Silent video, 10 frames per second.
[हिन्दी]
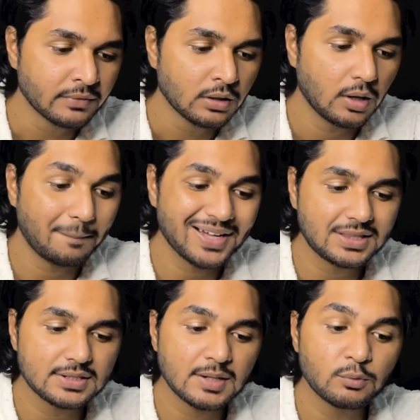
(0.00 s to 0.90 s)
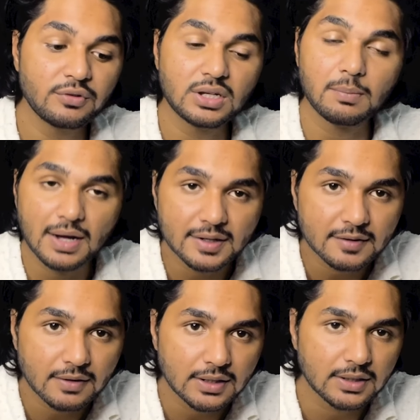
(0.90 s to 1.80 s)
अब बात की जाए मूवी कब आने
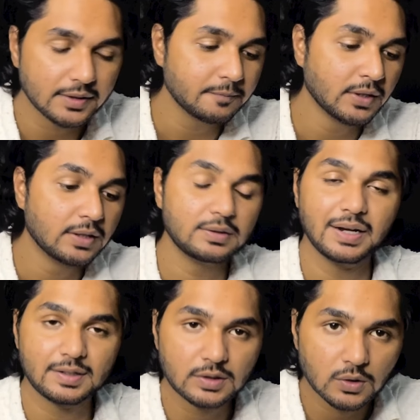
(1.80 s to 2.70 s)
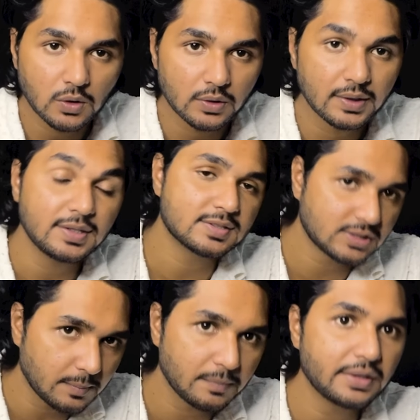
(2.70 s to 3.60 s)
वाली है डायरेक्टर कौन है ये सब
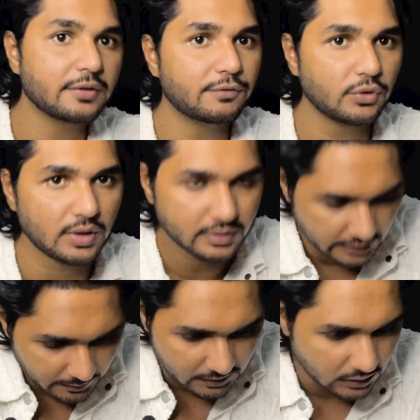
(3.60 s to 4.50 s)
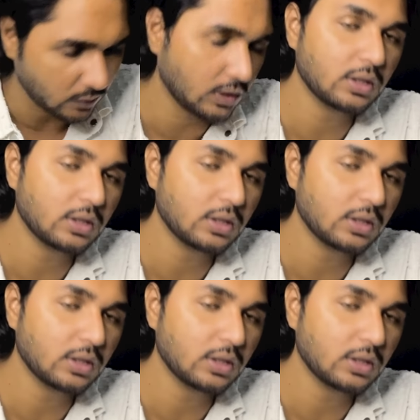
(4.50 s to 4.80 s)
मैं रिव्यू के अंदर ही बताऊँगा